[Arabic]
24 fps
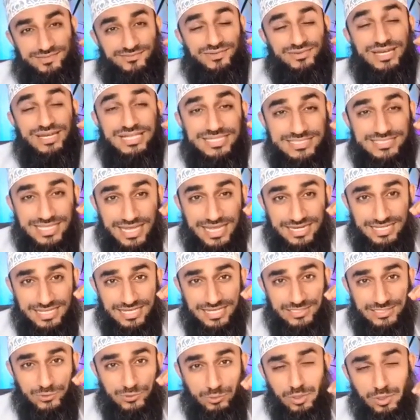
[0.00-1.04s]

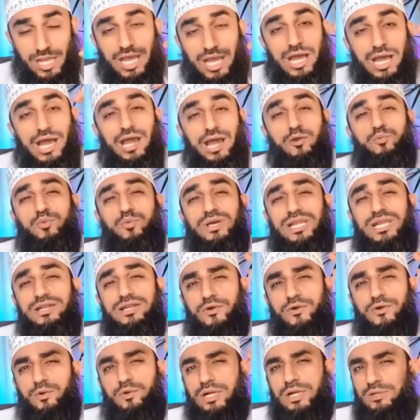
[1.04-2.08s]
فالإنسانية
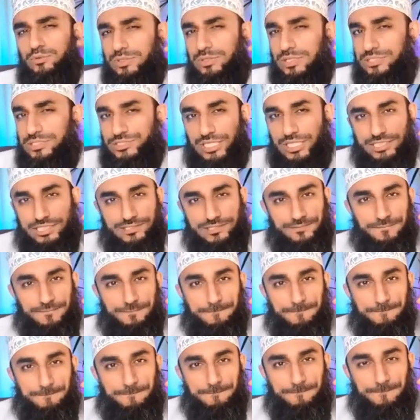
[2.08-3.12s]
أولا فوق كل شيء
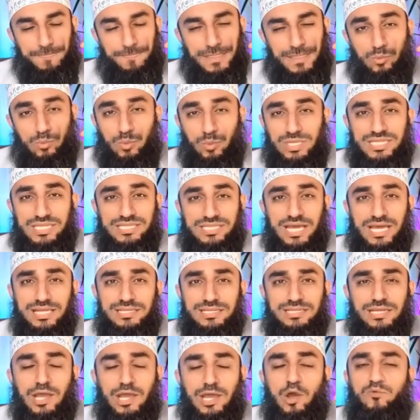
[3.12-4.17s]

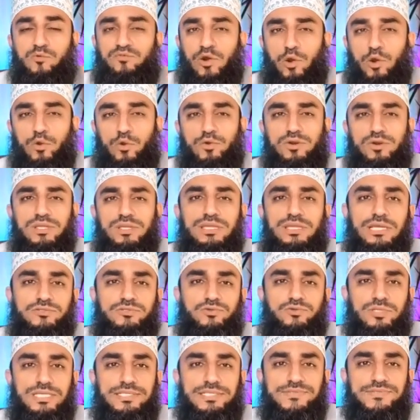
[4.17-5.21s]
ولذلك فحرية
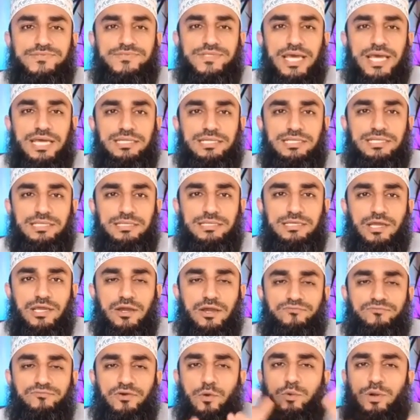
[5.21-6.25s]
الإنسان
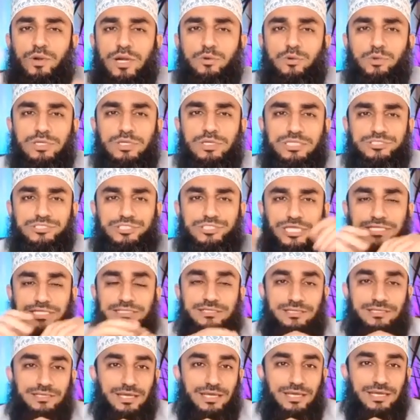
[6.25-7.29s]
فوق كل
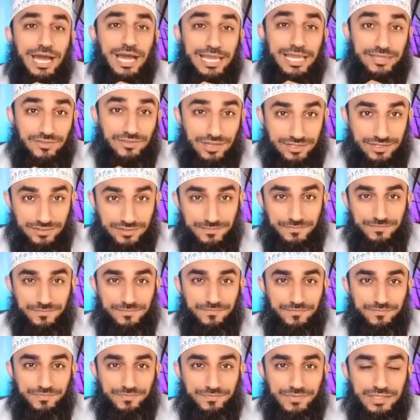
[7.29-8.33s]
شيء أيضا
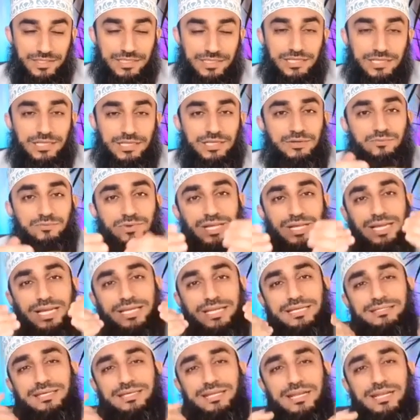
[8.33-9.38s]

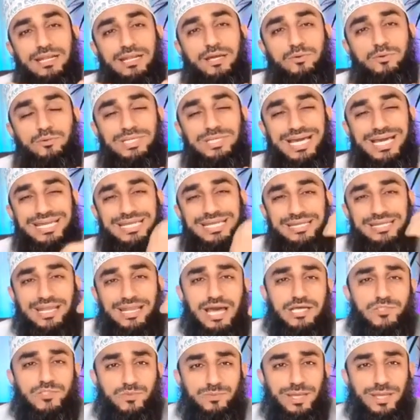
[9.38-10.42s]
ولكننا نقول أن
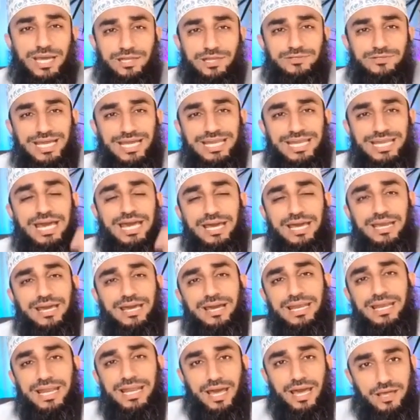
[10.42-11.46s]
الله سبحانه وتعالى
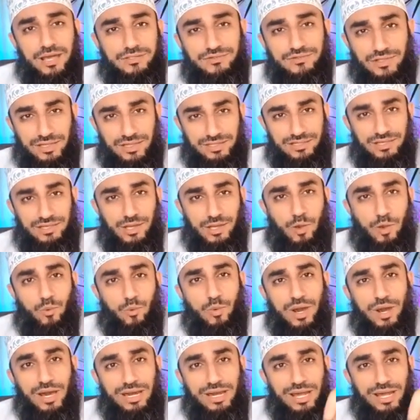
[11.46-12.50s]
خلق الأرض
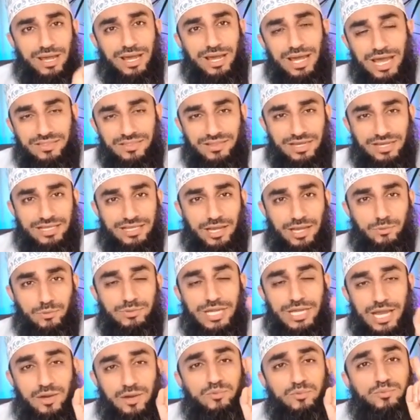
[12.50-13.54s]
وخلق هذا
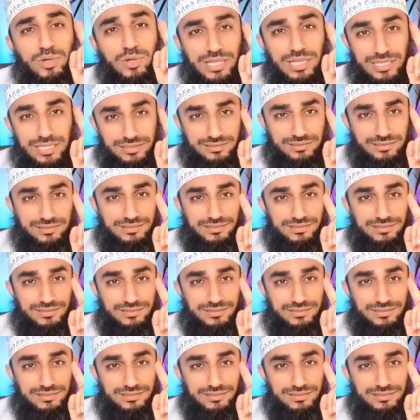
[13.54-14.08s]
الكون أولا